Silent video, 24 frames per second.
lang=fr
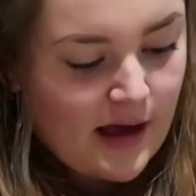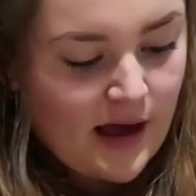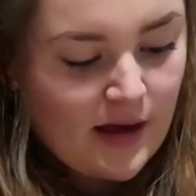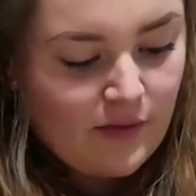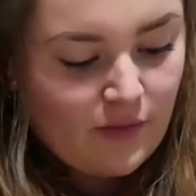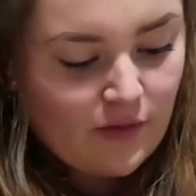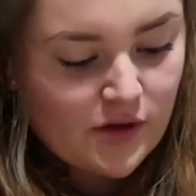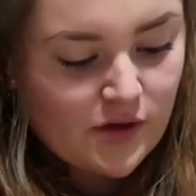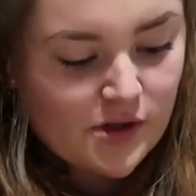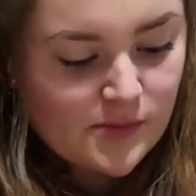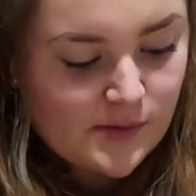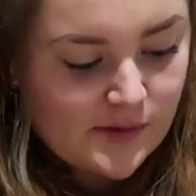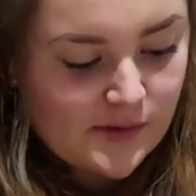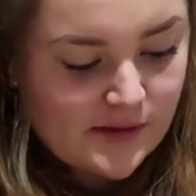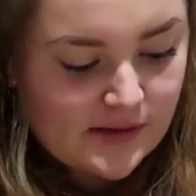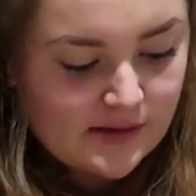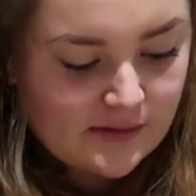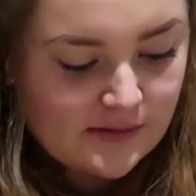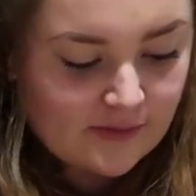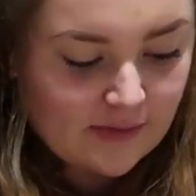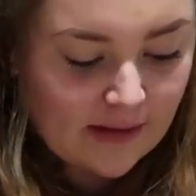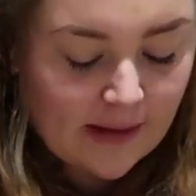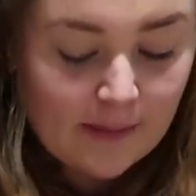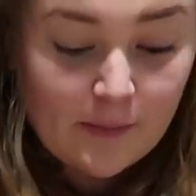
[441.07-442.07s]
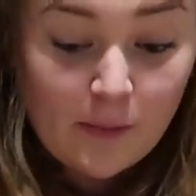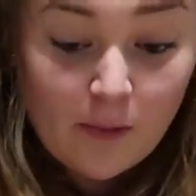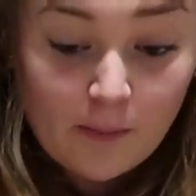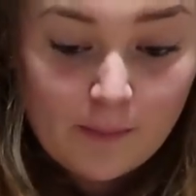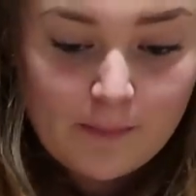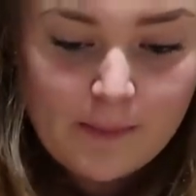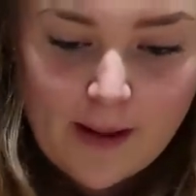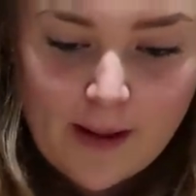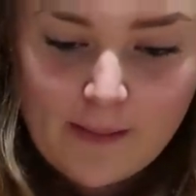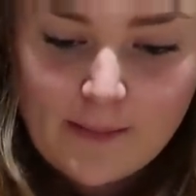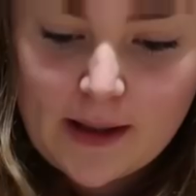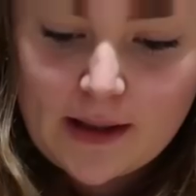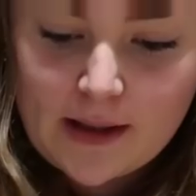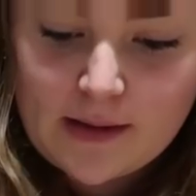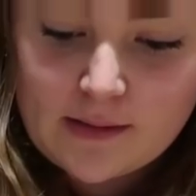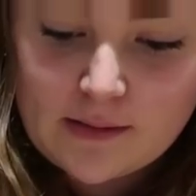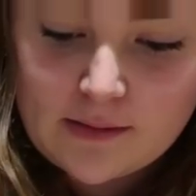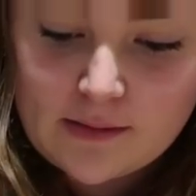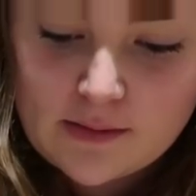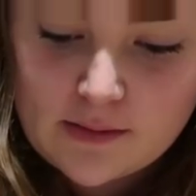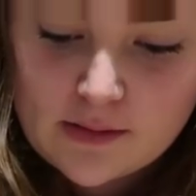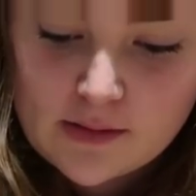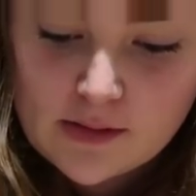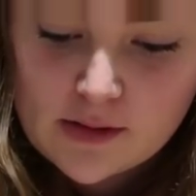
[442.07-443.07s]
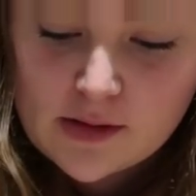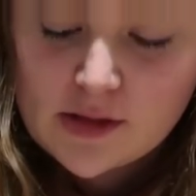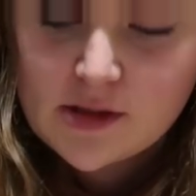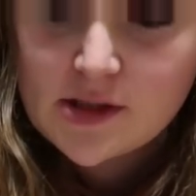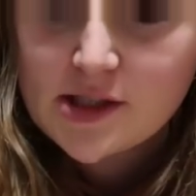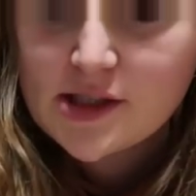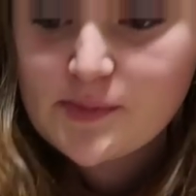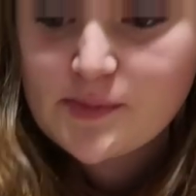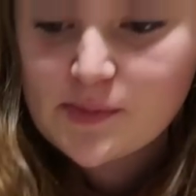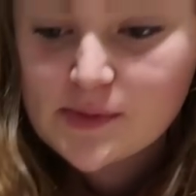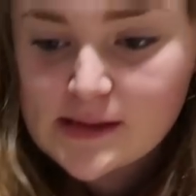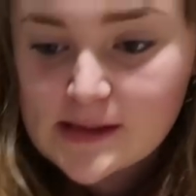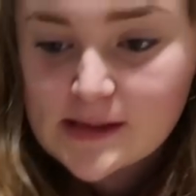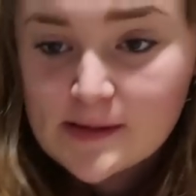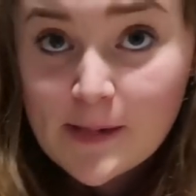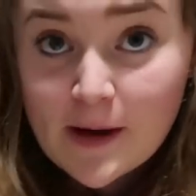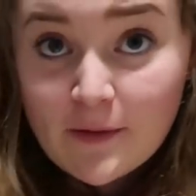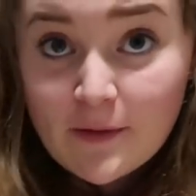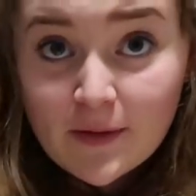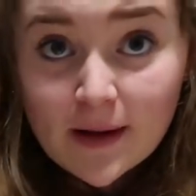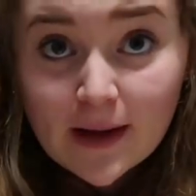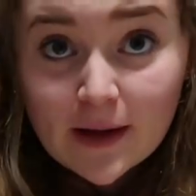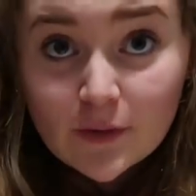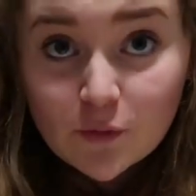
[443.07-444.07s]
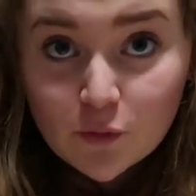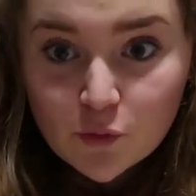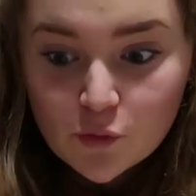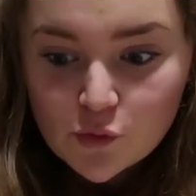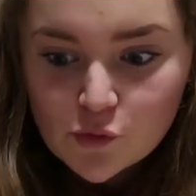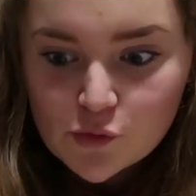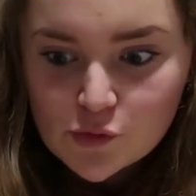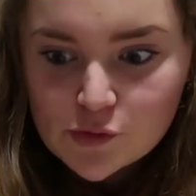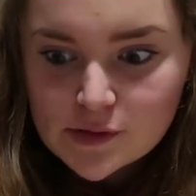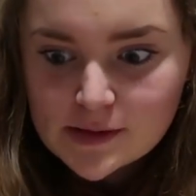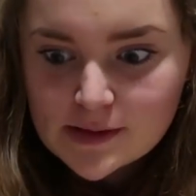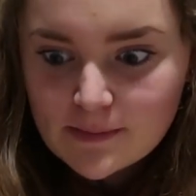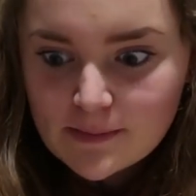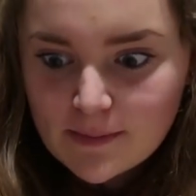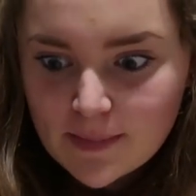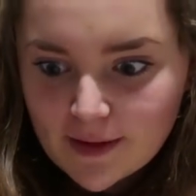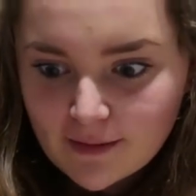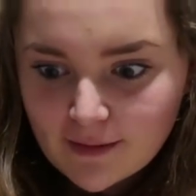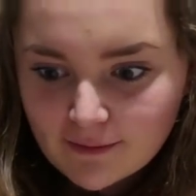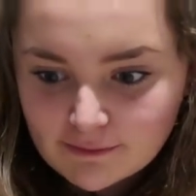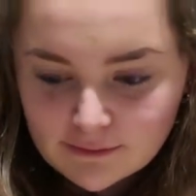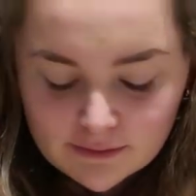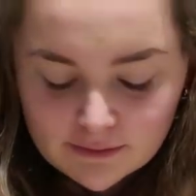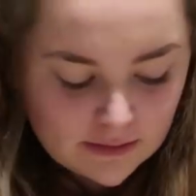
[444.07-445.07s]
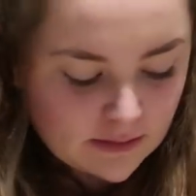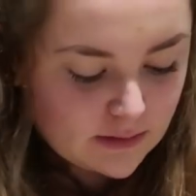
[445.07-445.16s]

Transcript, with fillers: Et eh, franchement, c'est vraiment pas mal. Hein. Je pensais pas faire un truc aussi bien.